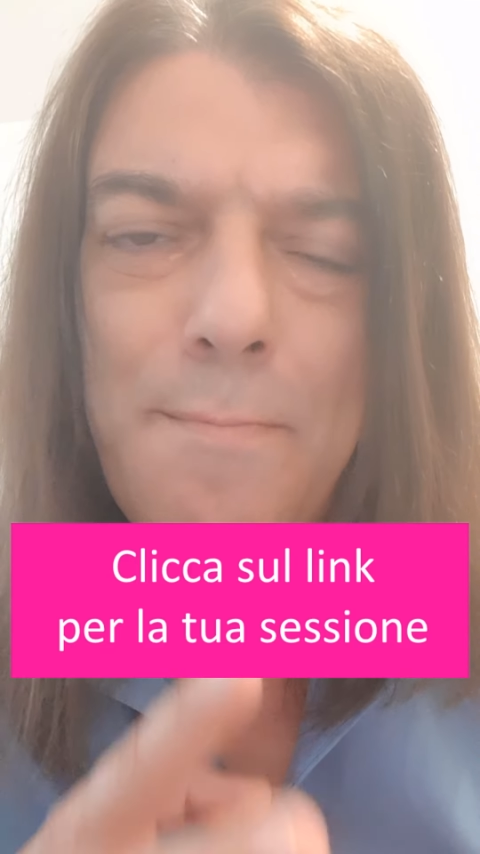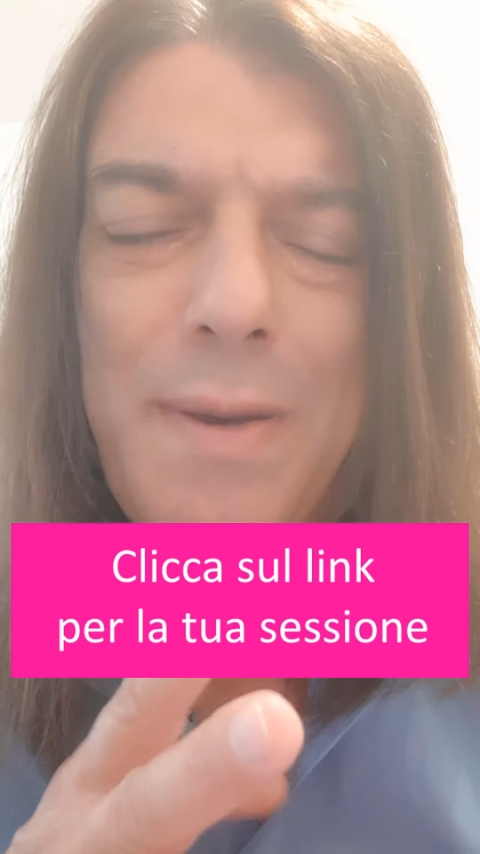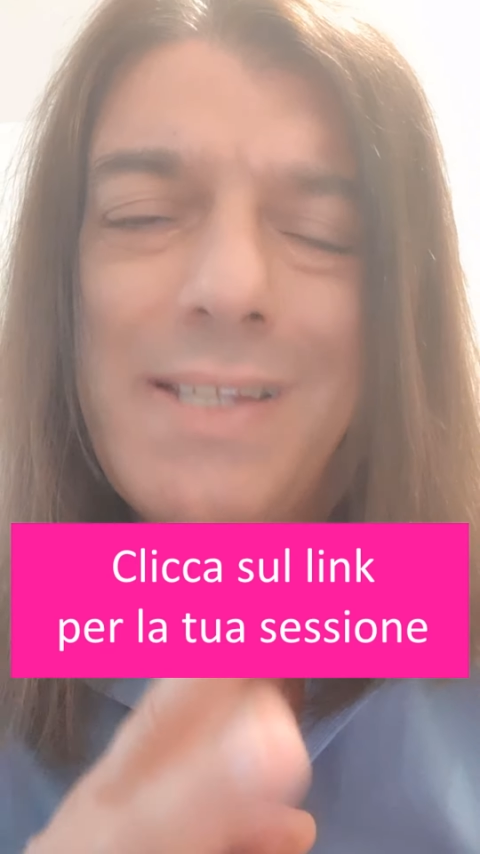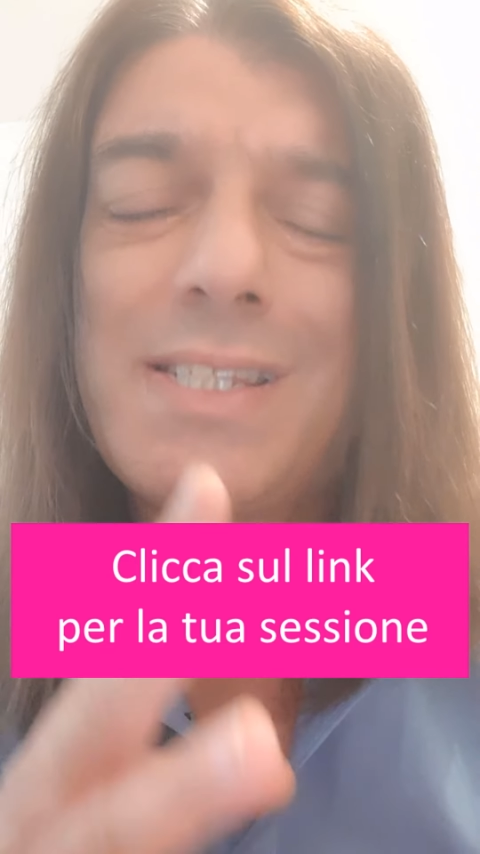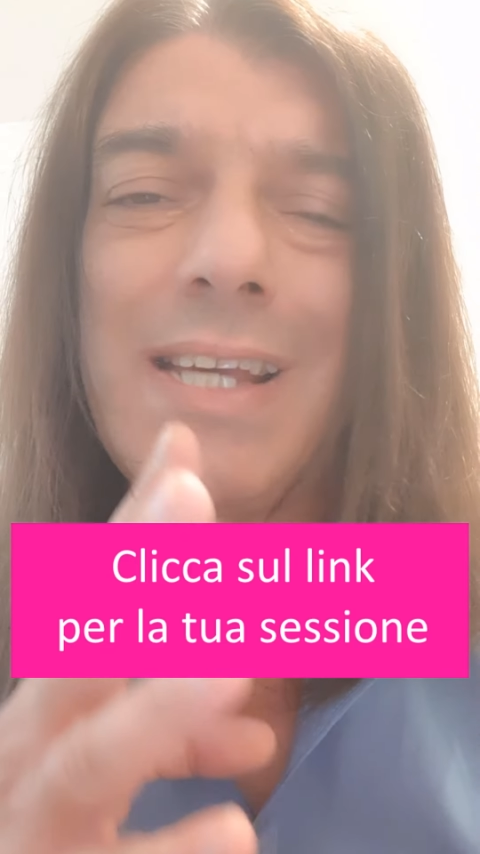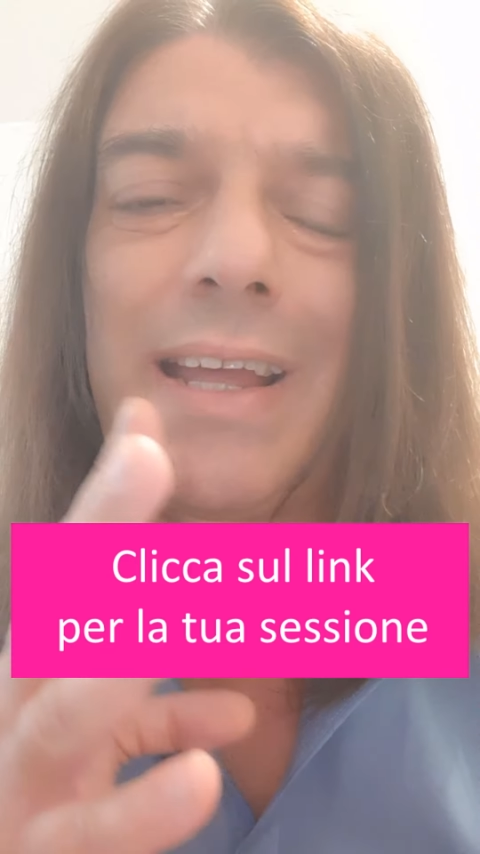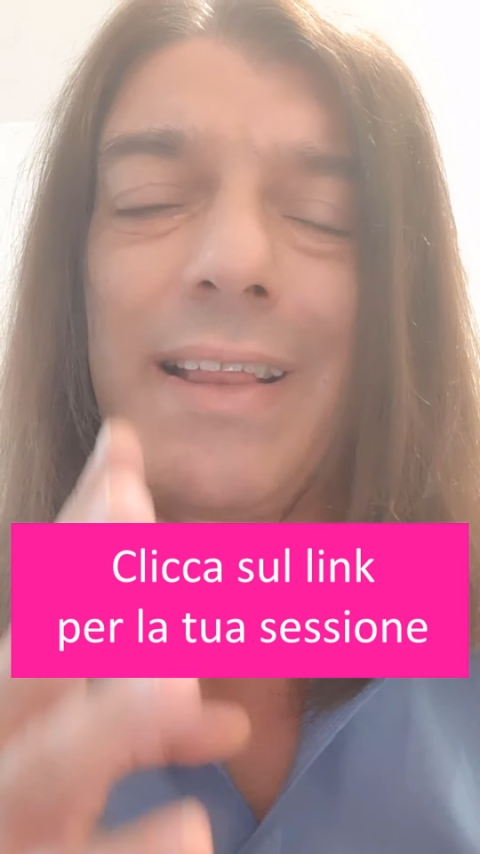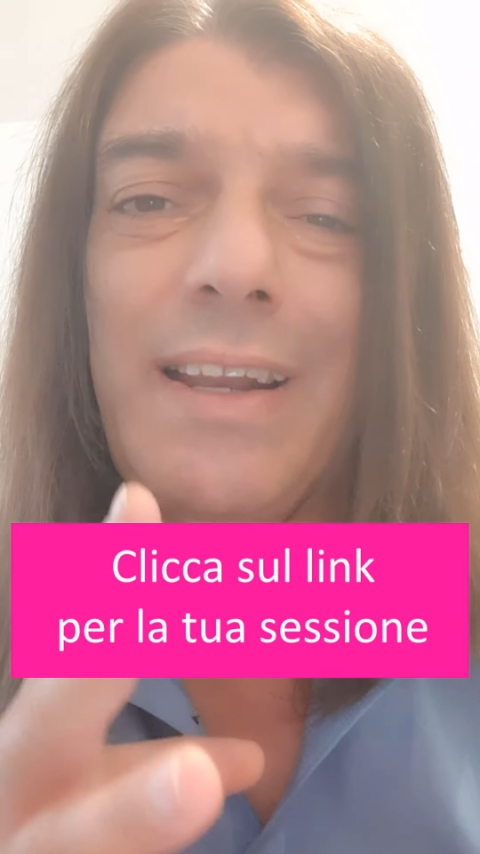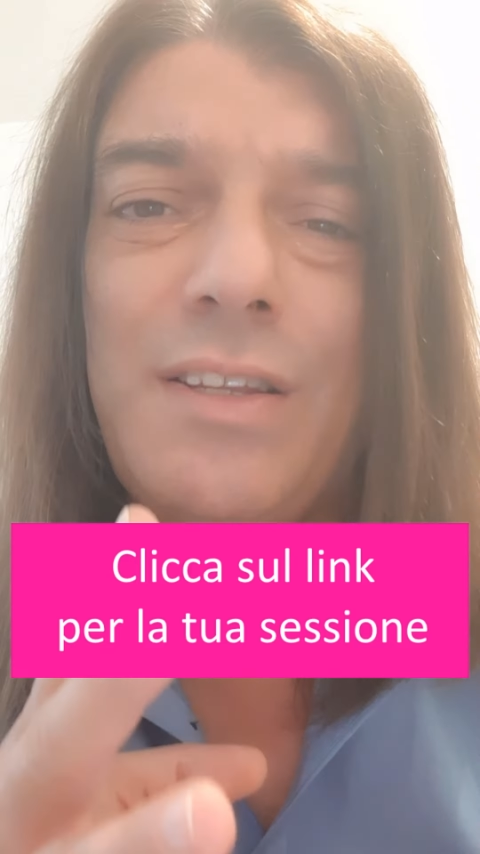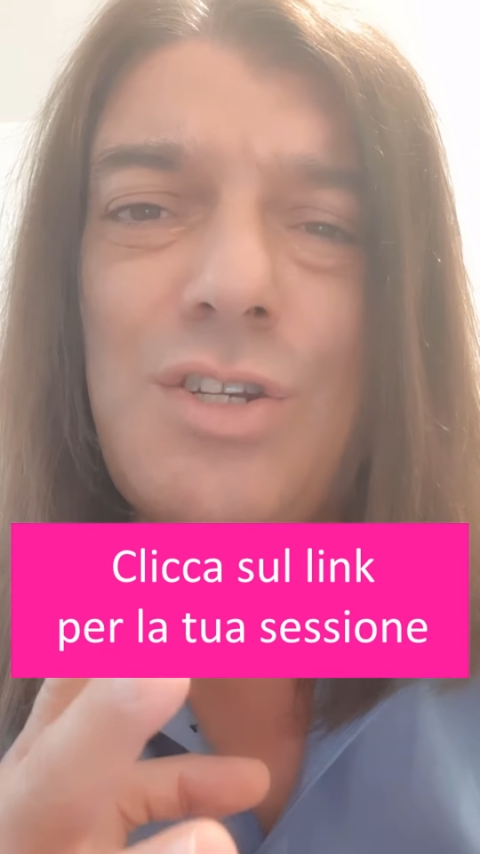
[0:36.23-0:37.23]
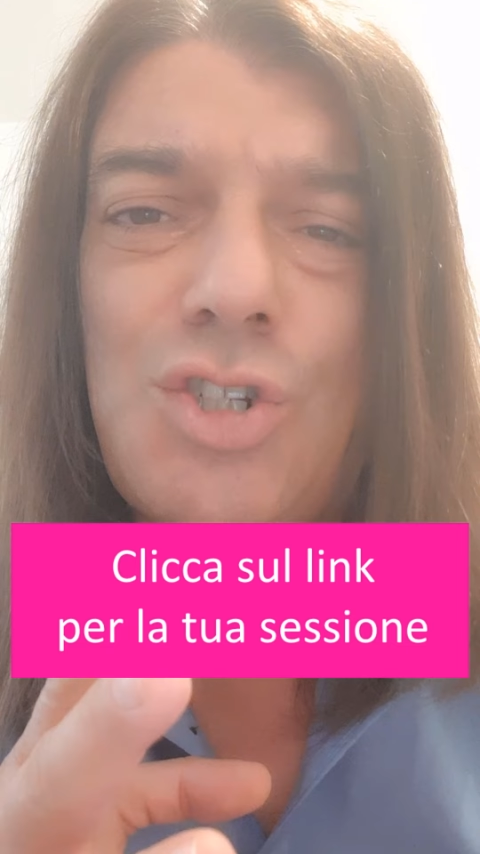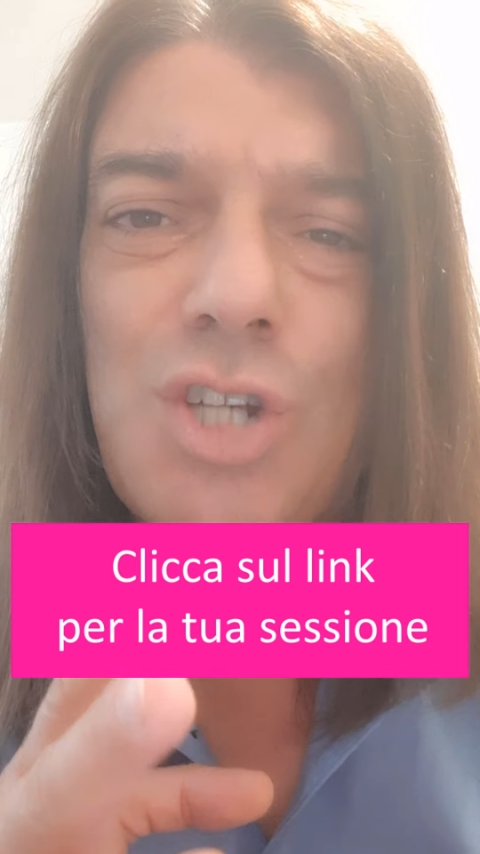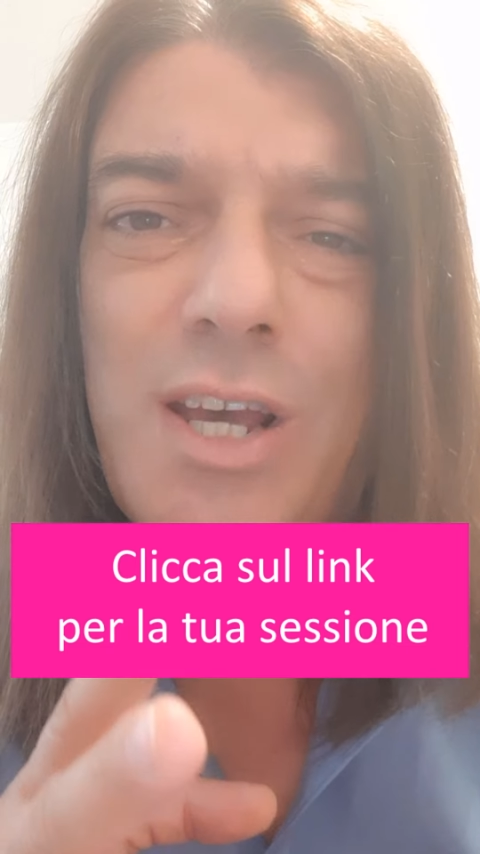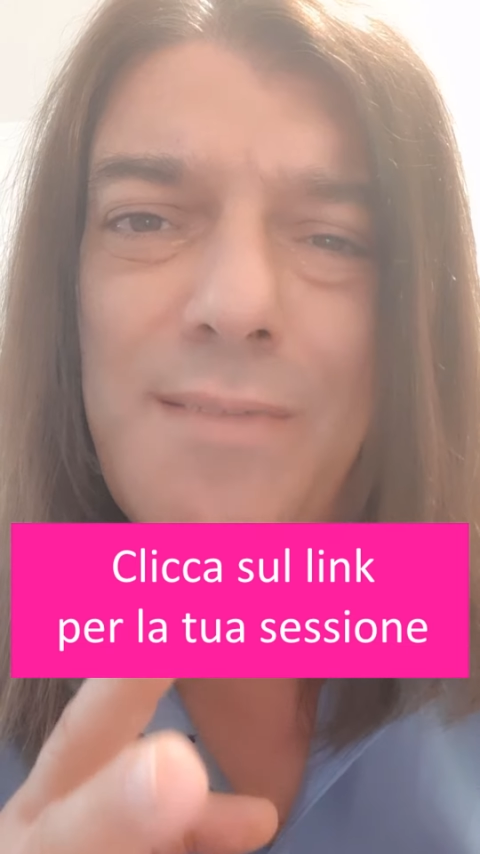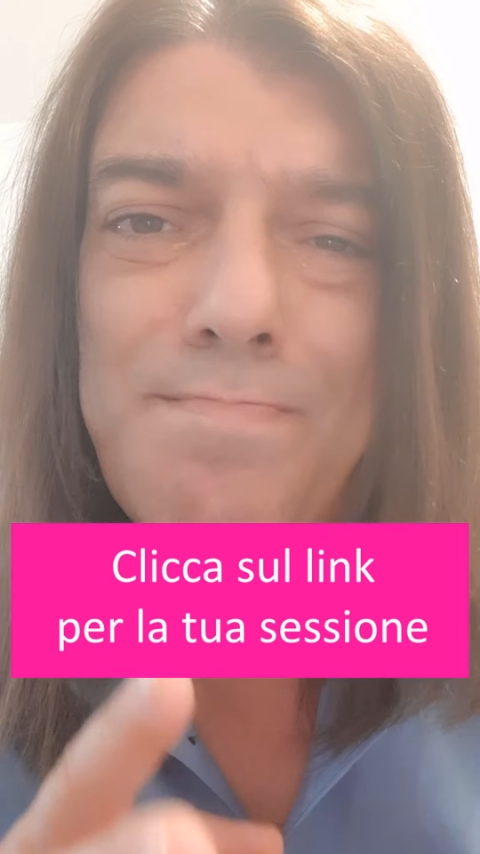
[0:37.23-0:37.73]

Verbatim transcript: Pensi che tradisce